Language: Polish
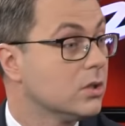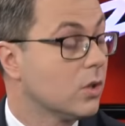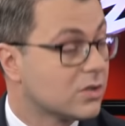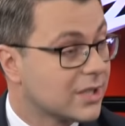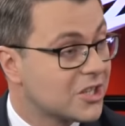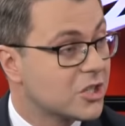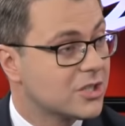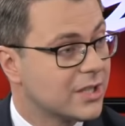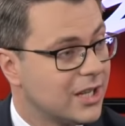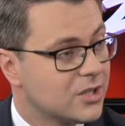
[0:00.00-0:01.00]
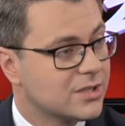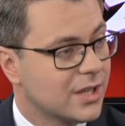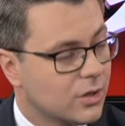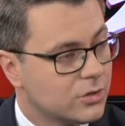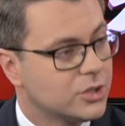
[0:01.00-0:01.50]
to. to. To oznacza, że należy
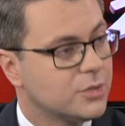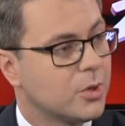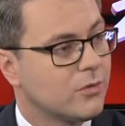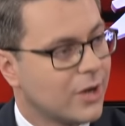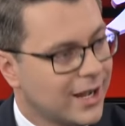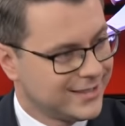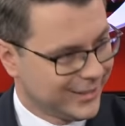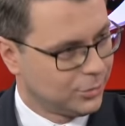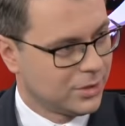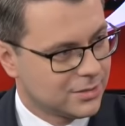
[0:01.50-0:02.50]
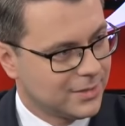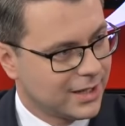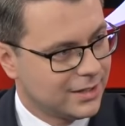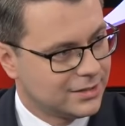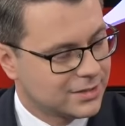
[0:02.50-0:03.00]
zakończyć prowokacje, które są na
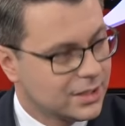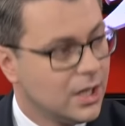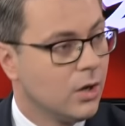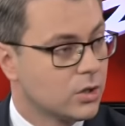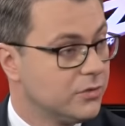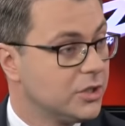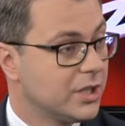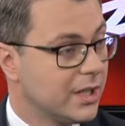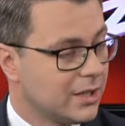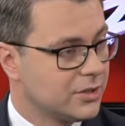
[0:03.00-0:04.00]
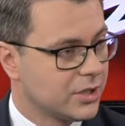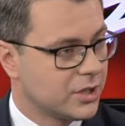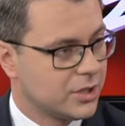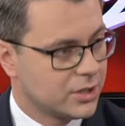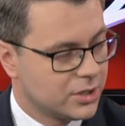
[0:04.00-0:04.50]
granicy. Oczywiście ja
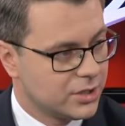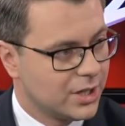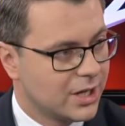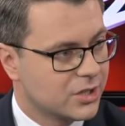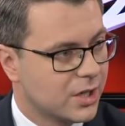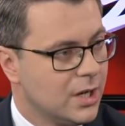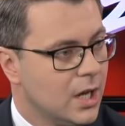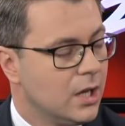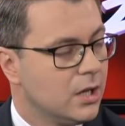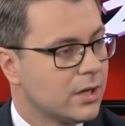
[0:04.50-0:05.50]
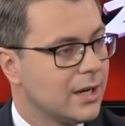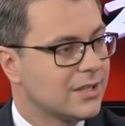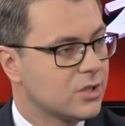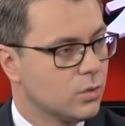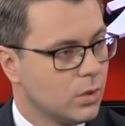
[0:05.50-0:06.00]
cieszę się, że dziennikarze e,
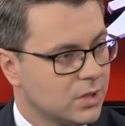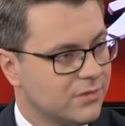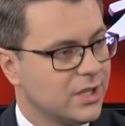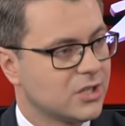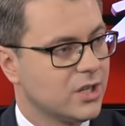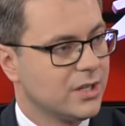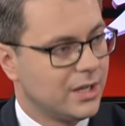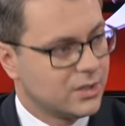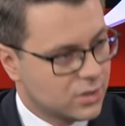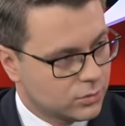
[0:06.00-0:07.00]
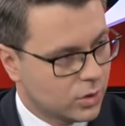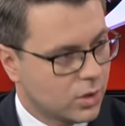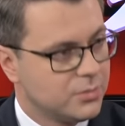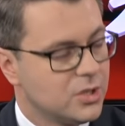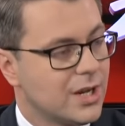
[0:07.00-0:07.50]
relacjonują te wydarzenia i chcą to
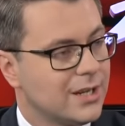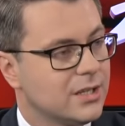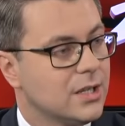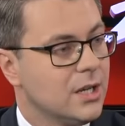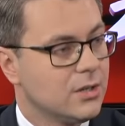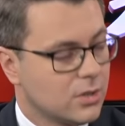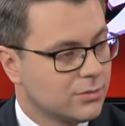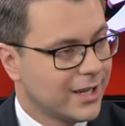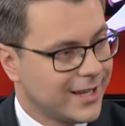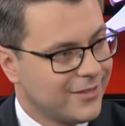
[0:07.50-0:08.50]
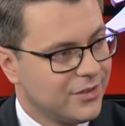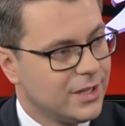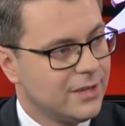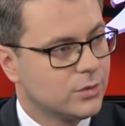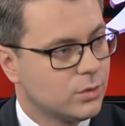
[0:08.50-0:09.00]
robić, ale są takie
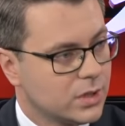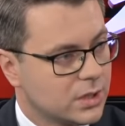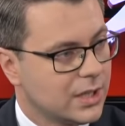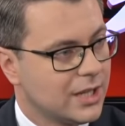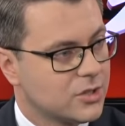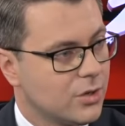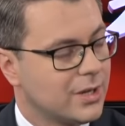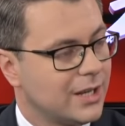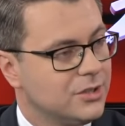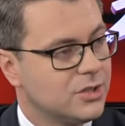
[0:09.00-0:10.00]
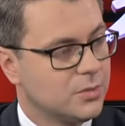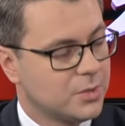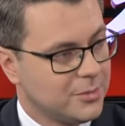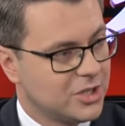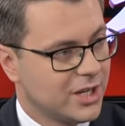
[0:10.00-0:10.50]
chwile, w których należy ograniczyć
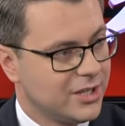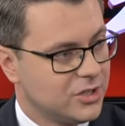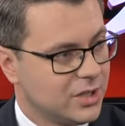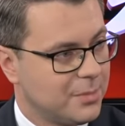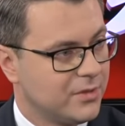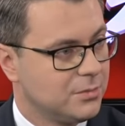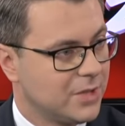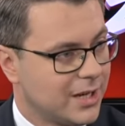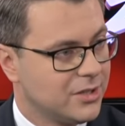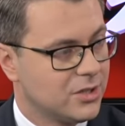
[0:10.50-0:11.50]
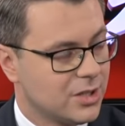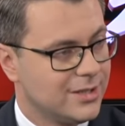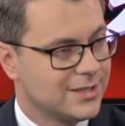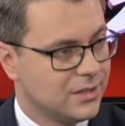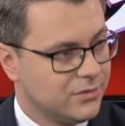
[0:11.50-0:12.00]
przemieszczanie się na pewnym terenie,
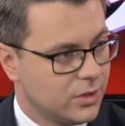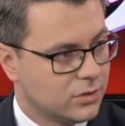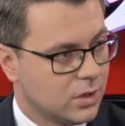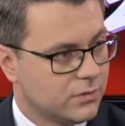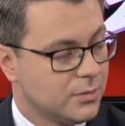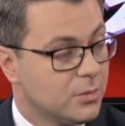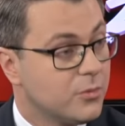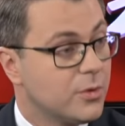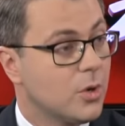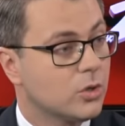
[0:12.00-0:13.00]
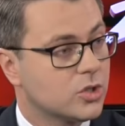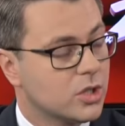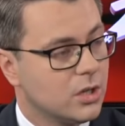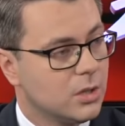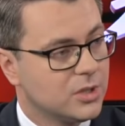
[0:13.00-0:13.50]
jeżeli stan wyjątkowy. My mówimy o
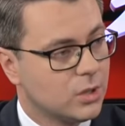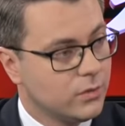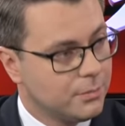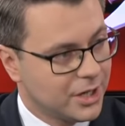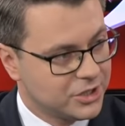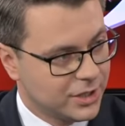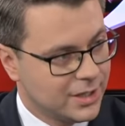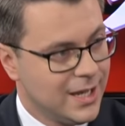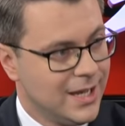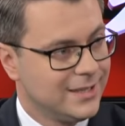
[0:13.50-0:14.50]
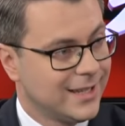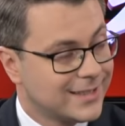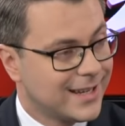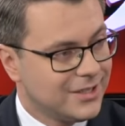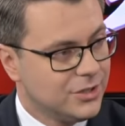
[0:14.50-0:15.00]
3-kilometrowym pasie
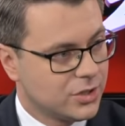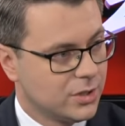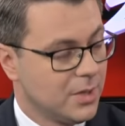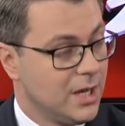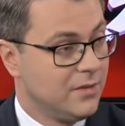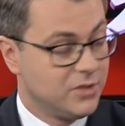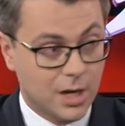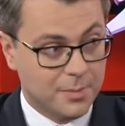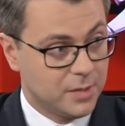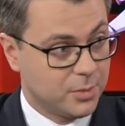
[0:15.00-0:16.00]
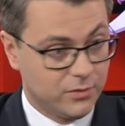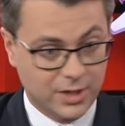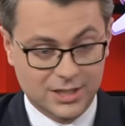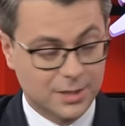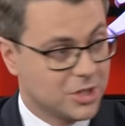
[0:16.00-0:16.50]
nadgranicznym. Widziała Pani
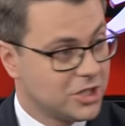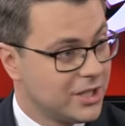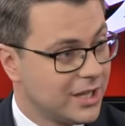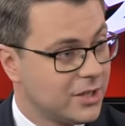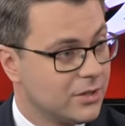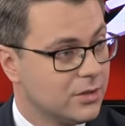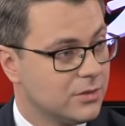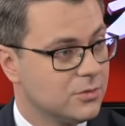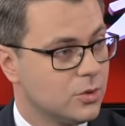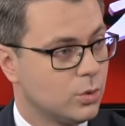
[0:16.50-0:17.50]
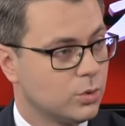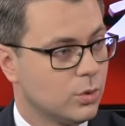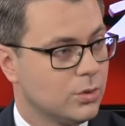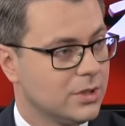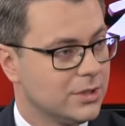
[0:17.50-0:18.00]
prowokacje, przecinanie e, drutu
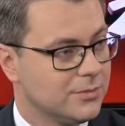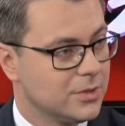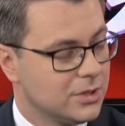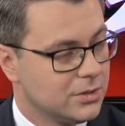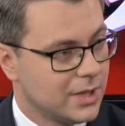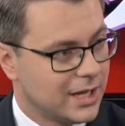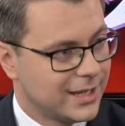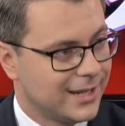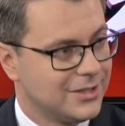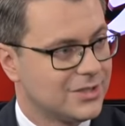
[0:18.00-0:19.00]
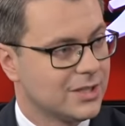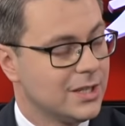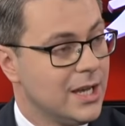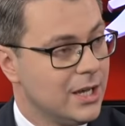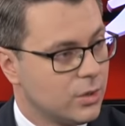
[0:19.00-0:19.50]
e, na granicy,
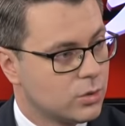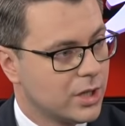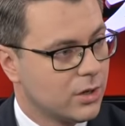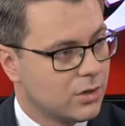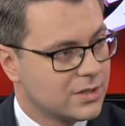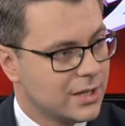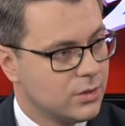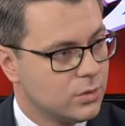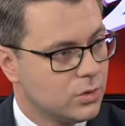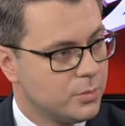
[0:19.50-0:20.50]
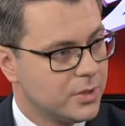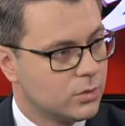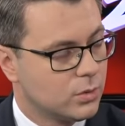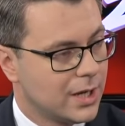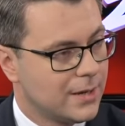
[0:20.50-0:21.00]
różnego rodzaju grupy,
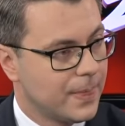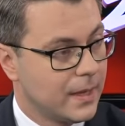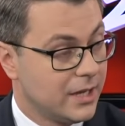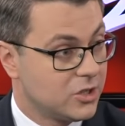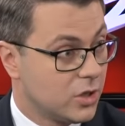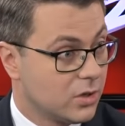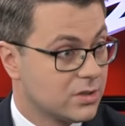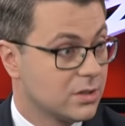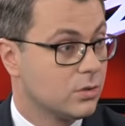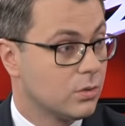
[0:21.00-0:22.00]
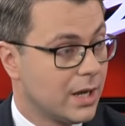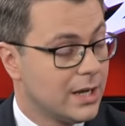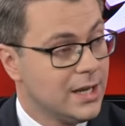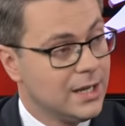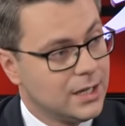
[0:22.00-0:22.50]
które NGOsy, które
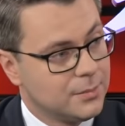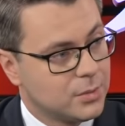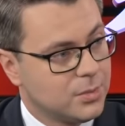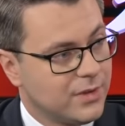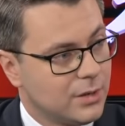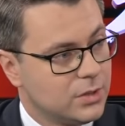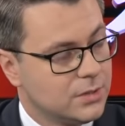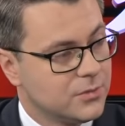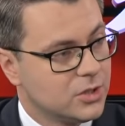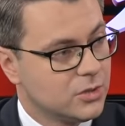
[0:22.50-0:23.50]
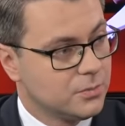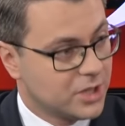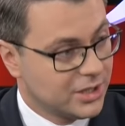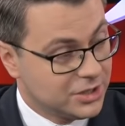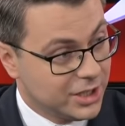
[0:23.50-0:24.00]
próbowały
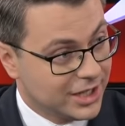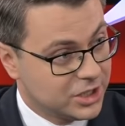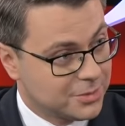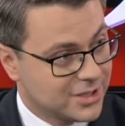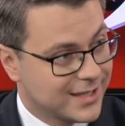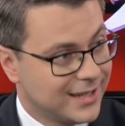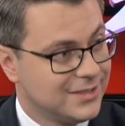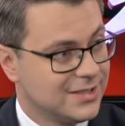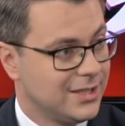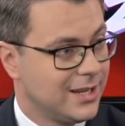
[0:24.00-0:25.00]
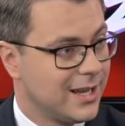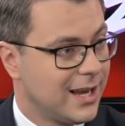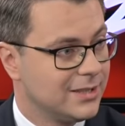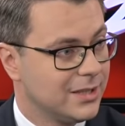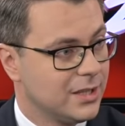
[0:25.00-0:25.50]
przedzierać się przez granicę
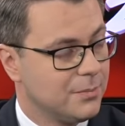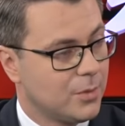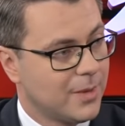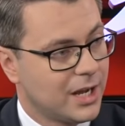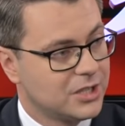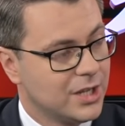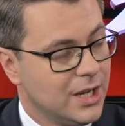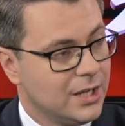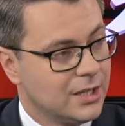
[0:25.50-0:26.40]
nielegalnie i pomagać